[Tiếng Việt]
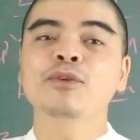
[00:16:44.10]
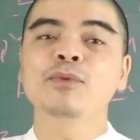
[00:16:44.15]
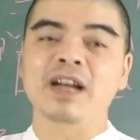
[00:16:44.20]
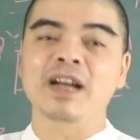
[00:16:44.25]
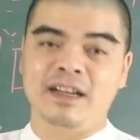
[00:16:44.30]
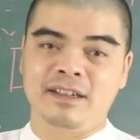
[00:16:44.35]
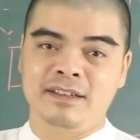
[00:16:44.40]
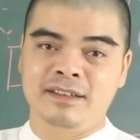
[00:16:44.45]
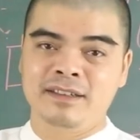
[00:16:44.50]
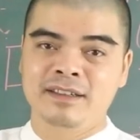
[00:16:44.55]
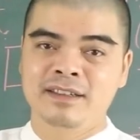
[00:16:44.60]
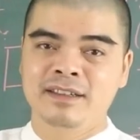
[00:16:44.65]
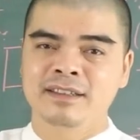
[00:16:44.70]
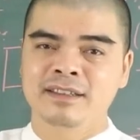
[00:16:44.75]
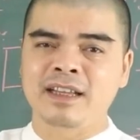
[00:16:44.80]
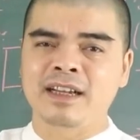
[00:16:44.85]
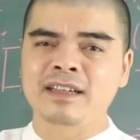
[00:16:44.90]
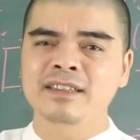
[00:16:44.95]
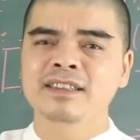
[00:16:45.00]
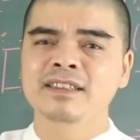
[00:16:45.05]
công hằng,
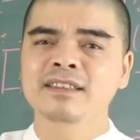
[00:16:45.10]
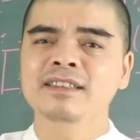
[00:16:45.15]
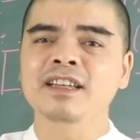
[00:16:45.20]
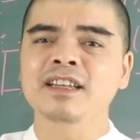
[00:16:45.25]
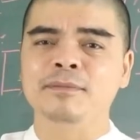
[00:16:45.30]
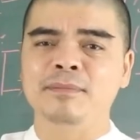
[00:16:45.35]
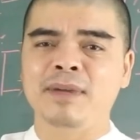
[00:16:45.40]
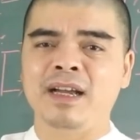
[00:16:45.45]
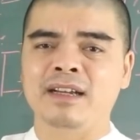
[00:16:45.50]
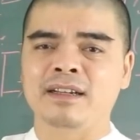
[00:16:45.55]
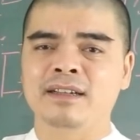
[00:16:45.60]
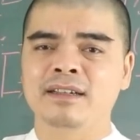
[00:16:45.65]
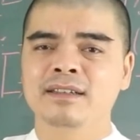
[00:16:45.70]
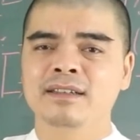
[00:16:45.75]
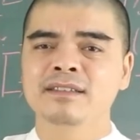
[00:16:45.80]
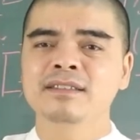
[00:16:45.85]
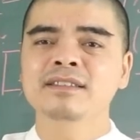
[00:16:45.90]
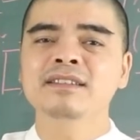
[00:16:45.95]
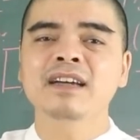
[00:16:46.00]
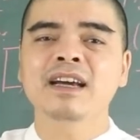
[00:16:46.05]
tháng 9 tiền bạc
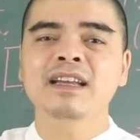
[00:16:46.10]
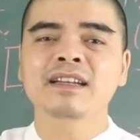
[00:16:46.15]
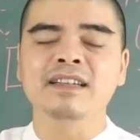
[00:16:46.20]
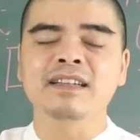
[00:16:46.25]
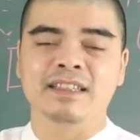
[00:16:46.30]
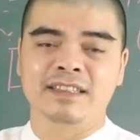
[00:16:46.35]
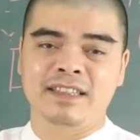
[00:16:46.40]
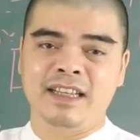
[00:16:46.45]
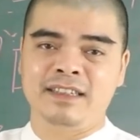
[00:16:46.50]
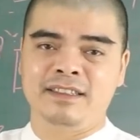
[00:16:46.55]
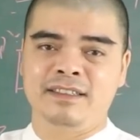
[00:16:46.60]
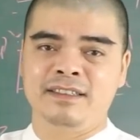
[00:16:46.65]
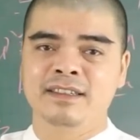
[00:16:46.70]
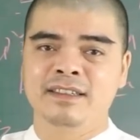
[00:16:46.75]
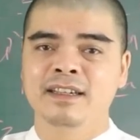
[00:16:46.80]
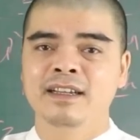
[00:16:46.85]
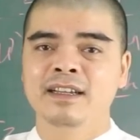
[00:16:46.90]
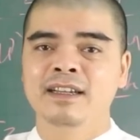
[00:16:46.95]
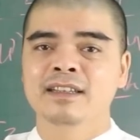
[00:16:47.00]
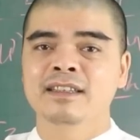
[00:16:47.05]
dư ăn để dành,
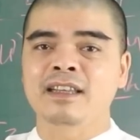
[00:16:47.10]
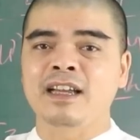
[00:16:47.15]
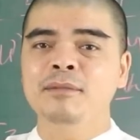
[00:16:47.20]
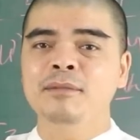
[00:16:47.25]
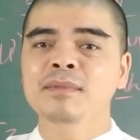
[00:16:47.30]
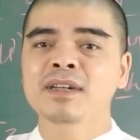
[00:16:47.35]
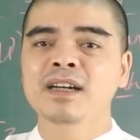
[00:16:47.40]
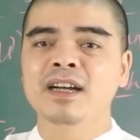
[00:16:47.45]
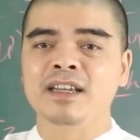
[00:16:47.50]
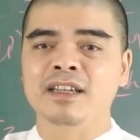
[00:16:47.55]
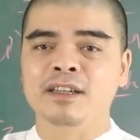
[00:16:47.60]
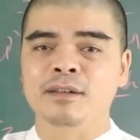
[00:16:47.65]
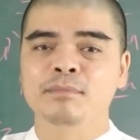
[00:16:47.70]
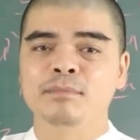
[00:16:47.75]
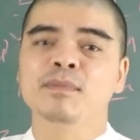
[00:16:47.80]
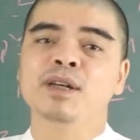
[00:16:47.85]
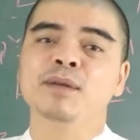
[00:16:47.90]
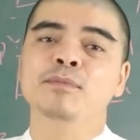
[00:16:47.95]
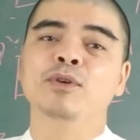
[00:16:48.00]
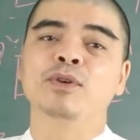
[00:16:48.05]
tháng 10,
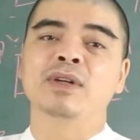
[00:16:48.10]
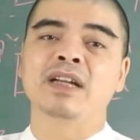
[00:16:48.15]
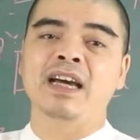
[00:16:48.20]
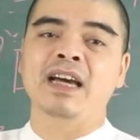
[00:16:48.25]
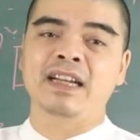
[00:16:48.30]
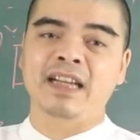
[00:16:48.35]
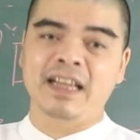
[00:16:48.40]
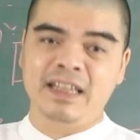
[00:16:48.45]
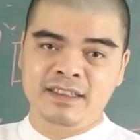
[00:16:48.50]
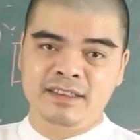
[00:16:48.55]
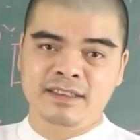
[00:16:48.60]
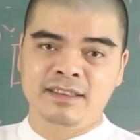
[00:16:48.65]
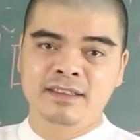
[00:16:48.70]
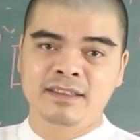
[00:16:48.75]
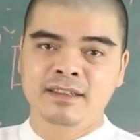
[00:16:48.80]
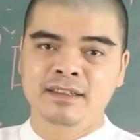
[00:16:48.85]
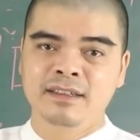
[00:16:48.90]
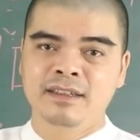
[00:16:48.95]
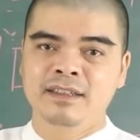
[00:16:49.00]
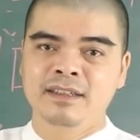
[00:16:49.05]
11 hạn hành,
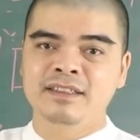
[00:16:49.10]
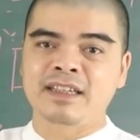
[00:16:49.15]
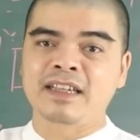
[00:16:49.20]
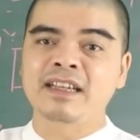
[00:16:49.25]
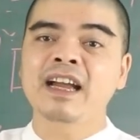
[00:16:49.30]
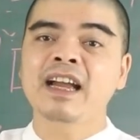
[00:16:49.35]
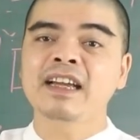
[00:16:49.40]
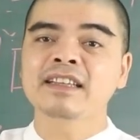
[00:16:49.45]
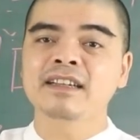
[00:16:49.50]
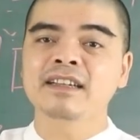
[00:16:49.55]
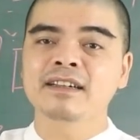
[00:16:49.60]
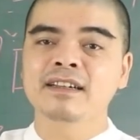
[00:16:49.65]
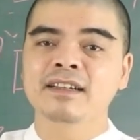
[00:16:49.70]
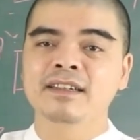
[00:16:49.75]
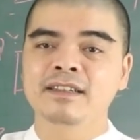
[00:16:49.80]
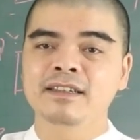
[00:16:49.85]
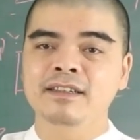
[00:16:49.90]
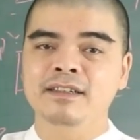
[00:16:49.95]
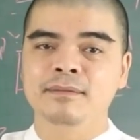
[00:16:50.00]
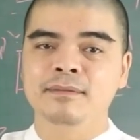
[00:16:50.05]
tránh hai tháng
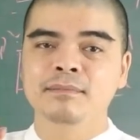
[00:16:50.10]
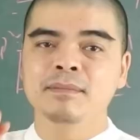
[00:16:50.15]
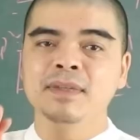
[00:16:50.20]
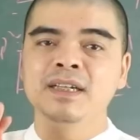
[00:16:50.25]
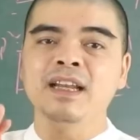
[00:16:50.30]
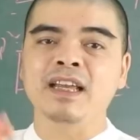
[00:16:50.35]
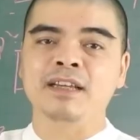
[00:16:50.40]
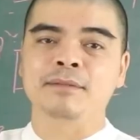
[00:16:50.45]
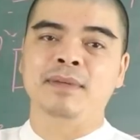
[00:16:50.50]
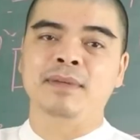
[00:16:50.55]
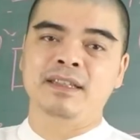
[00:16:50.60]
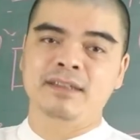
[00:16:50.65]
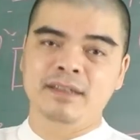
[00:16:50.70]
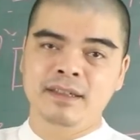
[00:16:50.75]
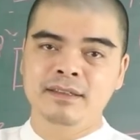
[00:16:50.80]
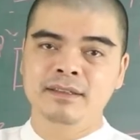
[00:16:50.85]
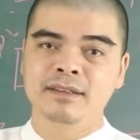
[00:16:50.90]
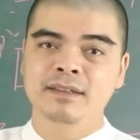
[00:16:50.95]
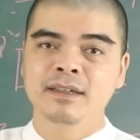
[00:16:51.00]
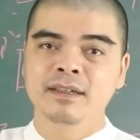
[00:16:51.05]
ấy mới lành bản
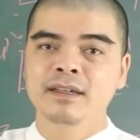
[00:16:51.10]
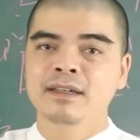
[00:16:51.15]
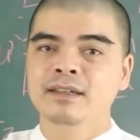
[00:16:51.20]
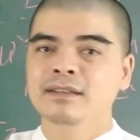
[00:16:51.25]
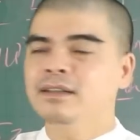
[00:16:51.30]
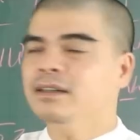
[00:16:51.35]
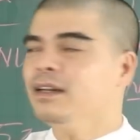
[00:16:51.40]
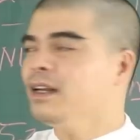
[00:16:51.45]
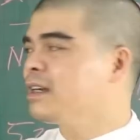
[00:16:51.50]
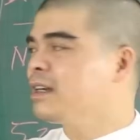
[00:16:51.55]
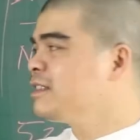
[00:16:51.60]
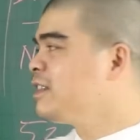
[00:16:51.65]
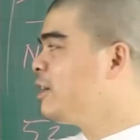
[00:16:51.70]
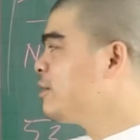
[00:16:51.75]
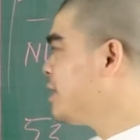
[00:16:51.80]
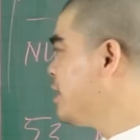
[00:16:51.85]
thân. Tức là cái sao